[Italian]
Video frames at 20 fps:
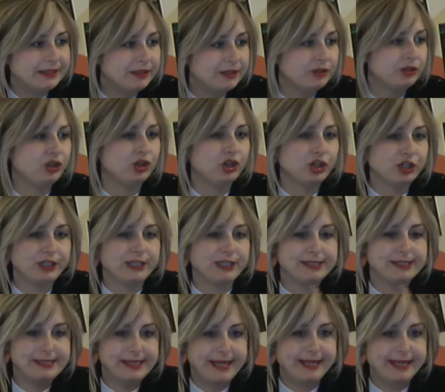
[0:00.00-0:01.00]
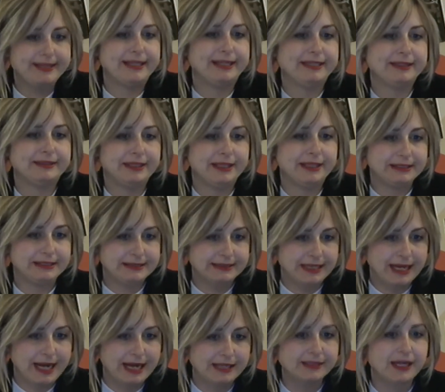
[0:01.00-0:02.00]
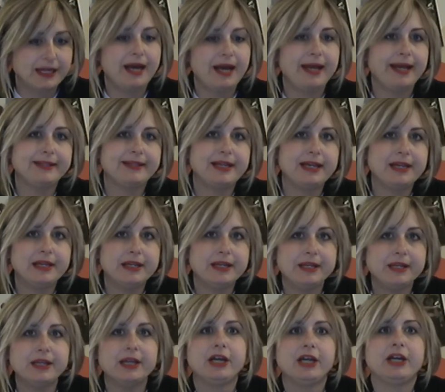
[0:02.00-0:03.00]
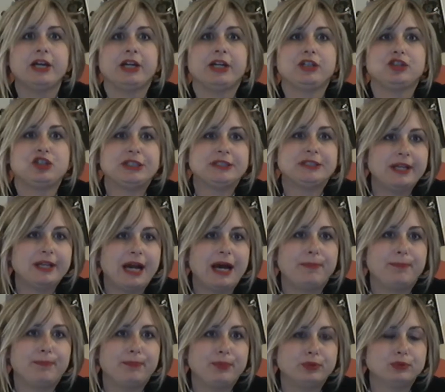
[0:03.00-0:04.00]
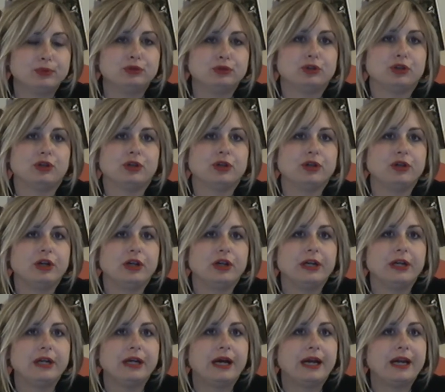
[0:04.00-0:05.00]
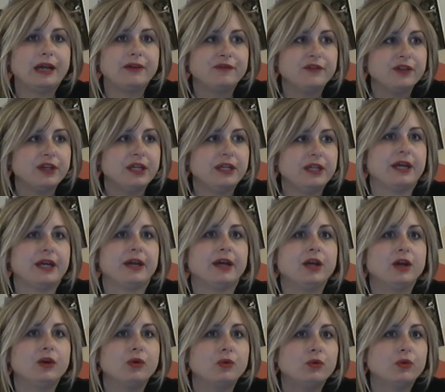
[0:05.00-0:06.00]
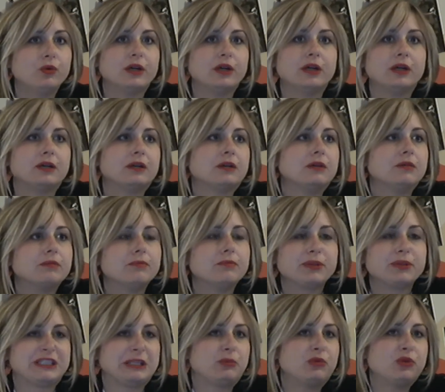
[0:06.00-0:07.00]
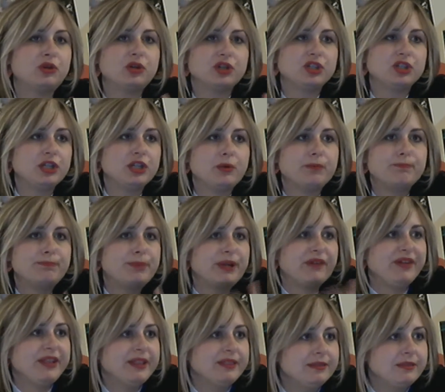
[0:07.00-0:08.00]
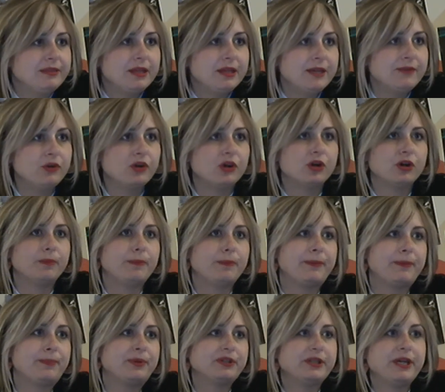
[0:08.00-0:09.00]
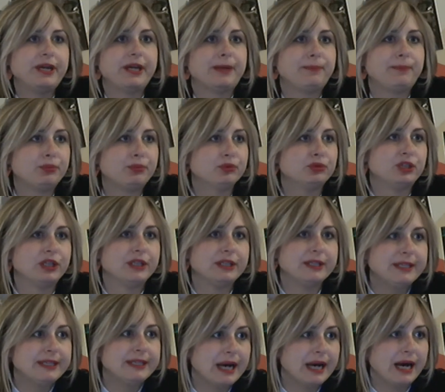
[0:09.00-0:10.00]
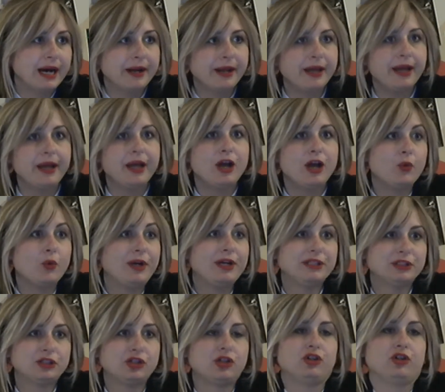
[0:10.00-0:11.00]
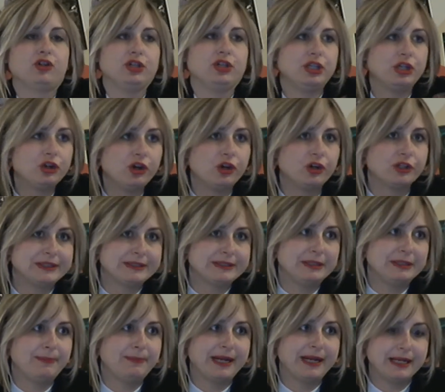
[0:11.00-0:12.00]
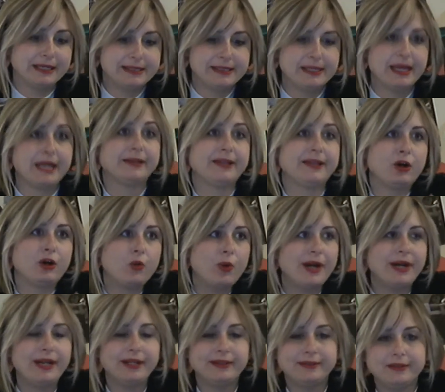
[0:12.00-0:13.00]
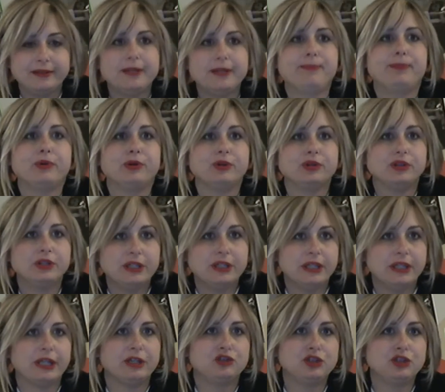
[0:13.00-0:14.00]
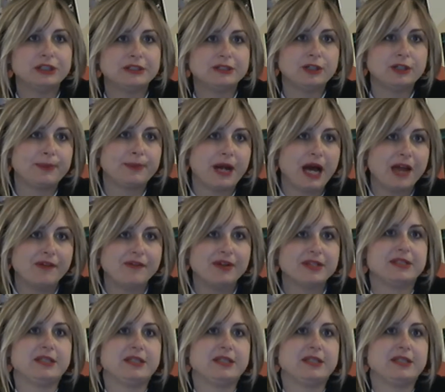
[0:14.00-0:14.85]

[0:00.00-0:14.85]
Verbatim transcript: di ogni azienda interessata e da lì ci sarà appunto eh, alla fine un, possiamo dire, un preventivo per poter appunto indicare quali sono i costi per l'azienda e quale tipo di registro privacy